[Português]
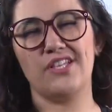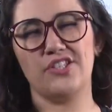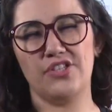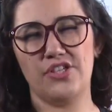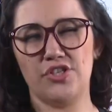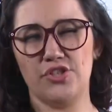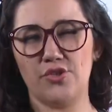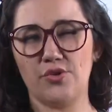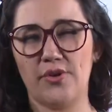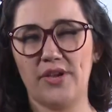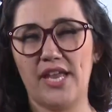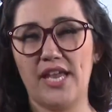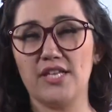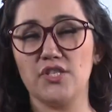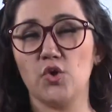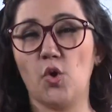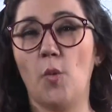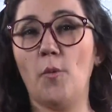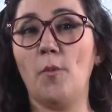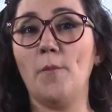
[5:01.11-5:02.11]
gente conhece
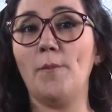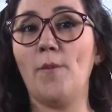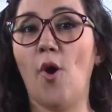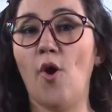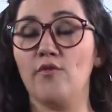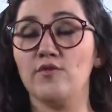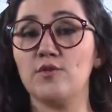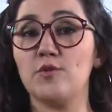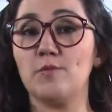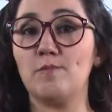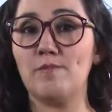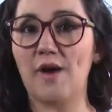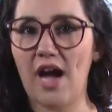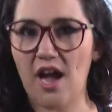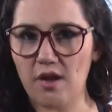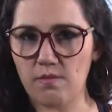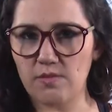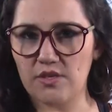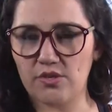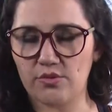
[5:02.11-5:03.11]
como povos
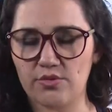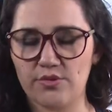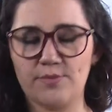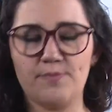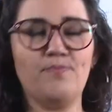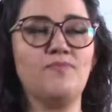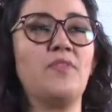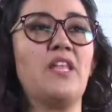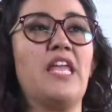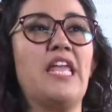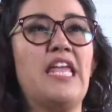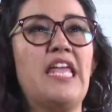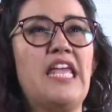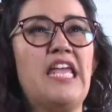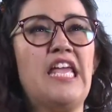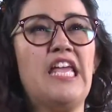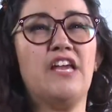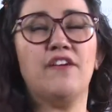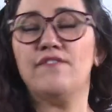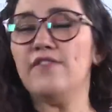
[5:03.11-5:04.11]
bárbaros,
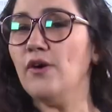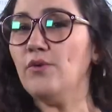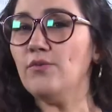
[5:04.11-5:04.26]
vão